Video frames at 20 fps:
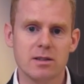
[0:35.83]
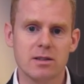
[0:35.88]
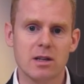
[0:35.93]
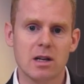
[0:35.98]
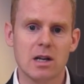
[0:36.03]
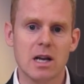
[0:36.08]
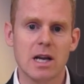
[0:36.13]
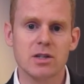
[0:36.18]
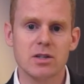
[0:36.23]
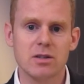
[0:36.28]

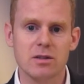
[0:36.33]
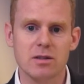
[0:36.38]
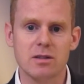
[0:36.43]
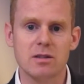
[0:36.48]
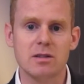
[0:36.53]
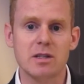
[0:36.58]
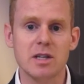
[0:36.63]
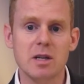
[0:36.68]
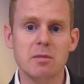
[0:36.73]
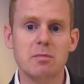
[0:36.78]
Кроме
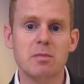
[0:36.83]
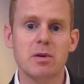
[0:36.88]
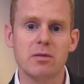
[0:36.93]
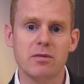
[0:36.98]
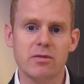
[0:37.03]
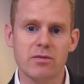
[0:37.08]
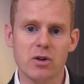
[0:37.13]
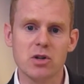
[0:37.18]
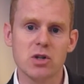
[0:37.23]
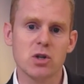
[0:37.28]
того,
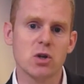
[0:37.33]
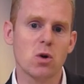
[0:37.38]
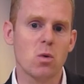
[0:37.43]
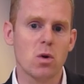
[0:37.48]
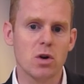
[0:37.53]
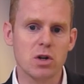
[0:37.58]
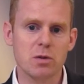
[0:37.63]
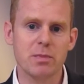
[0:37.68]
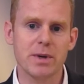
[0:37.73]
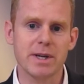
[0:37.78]
глубокие чаши
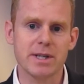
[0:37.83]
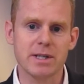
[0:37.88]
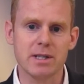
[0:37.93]
раковин